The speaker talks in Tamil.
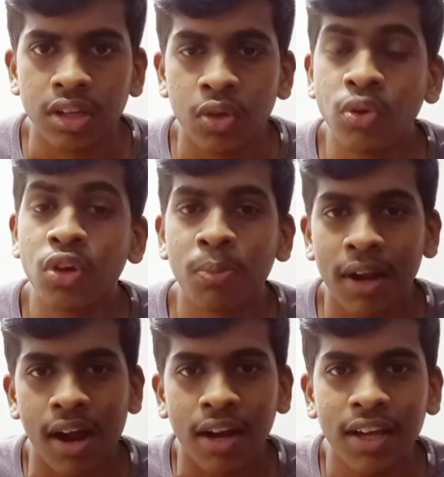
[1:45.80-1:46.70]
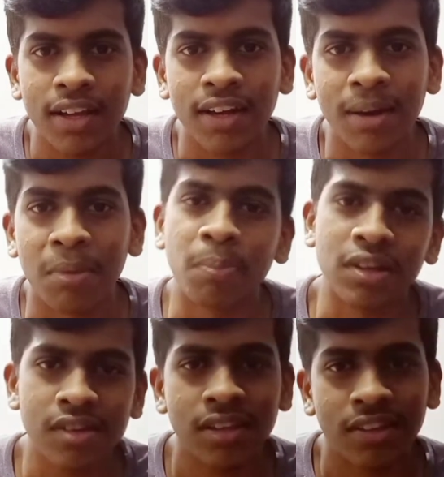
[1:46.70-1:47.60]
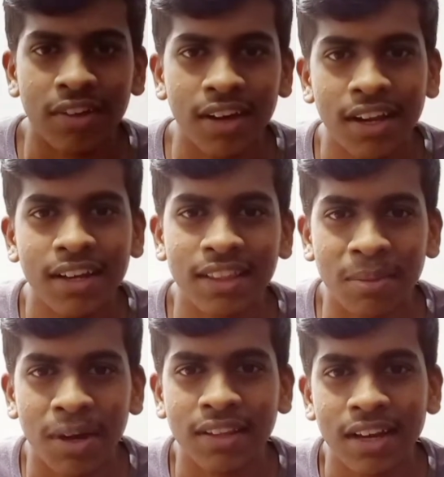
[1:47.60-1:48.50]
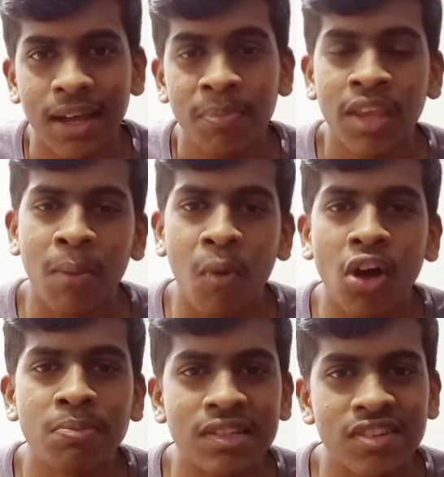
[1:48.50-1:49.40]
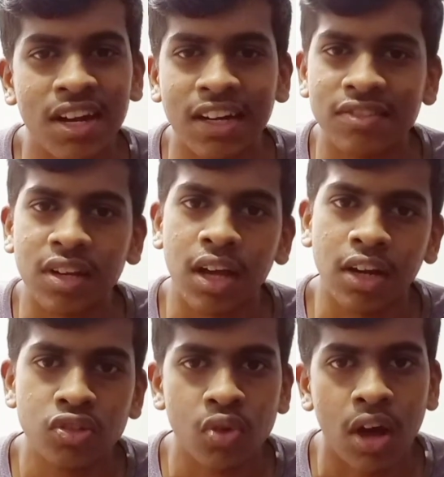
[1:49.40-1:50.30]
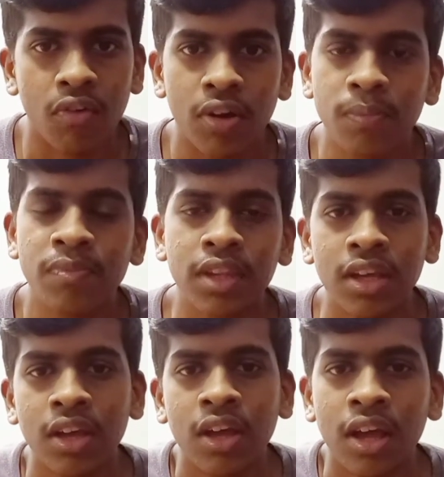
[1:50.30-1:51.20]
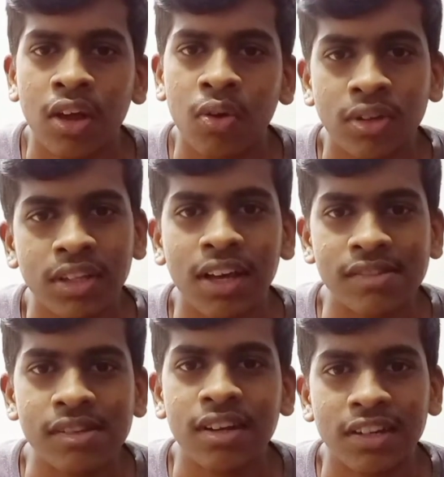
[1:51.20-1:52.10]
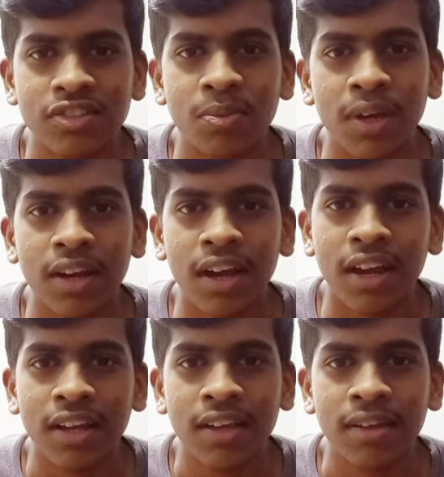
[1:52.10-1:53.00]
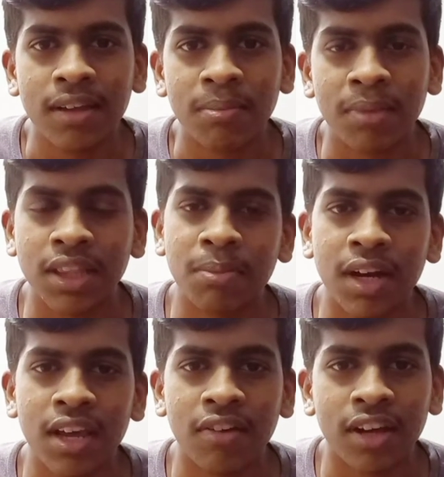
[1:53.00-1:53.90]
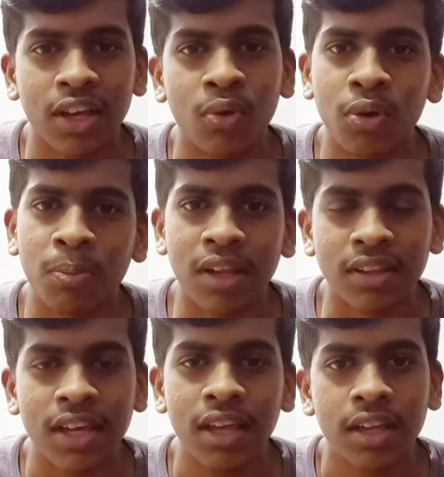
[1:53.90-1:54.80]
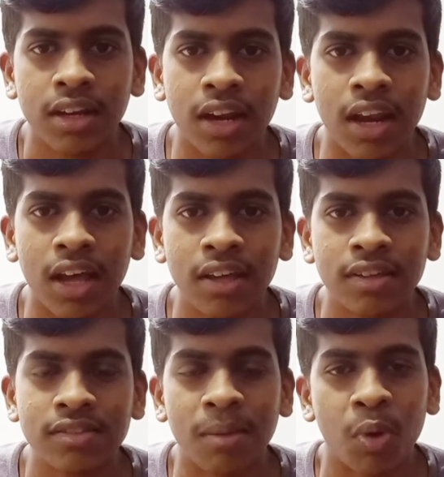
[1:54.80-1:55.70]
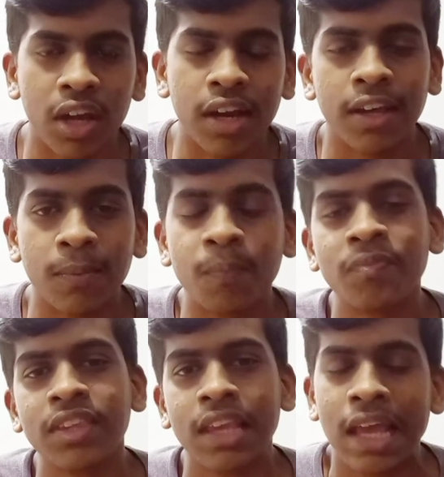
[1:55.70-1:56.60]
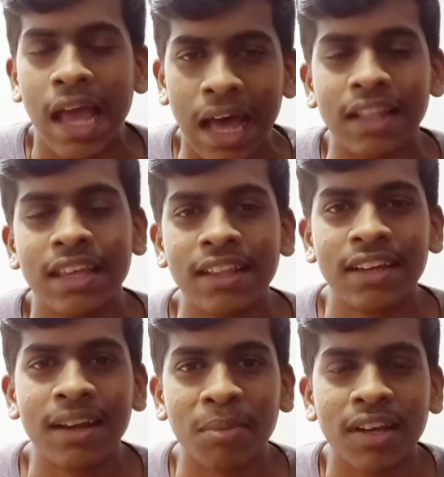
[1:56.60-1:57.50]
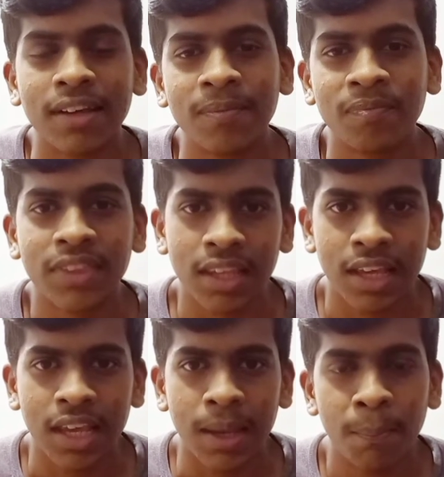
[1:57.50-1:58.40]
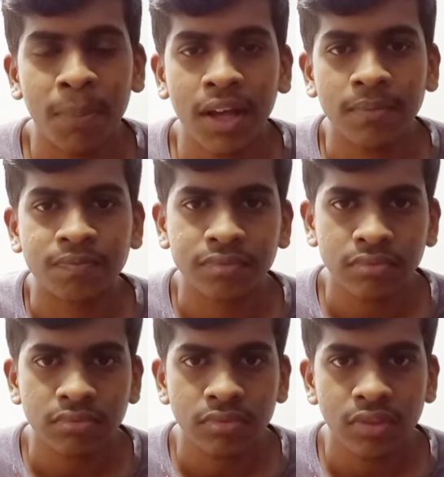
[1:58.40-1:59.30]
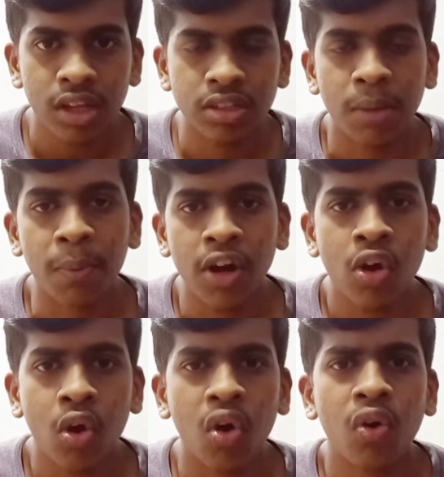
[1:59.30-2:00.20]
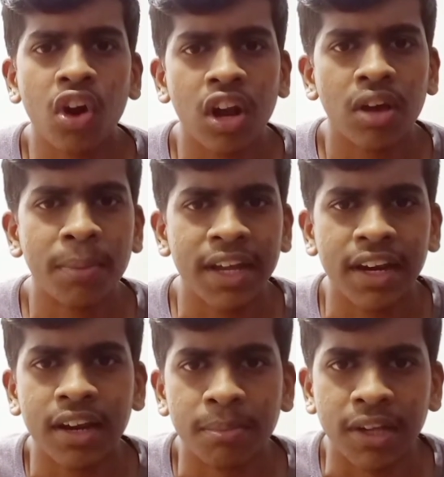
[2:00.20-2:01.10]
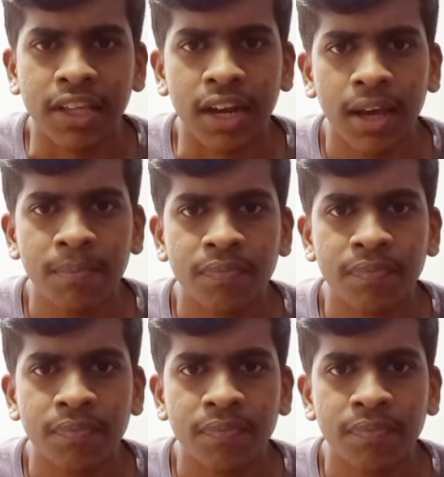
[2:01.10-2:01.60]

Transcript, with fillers: யூடியூபரான நம்ம பிரசாந்த் அவர்கள் இந்த படத்தில் பாய் பெஸ்டியாக நடிச்சிருக்காரு ஸோ அவரும் கொடுத்த காசுக்கு நடிச்சிட்டு போயிருக்காரு மற்றபடி அவருக்கு யூடியூப்லேருந்து நல்லா சம்பளம் கிடைக்கும் அது எதுக்கு நமக்கு இப்போ இந்த படம் ஓவராலாக எப்படி இருக்குன்னு பார்த்தீங்கன்னா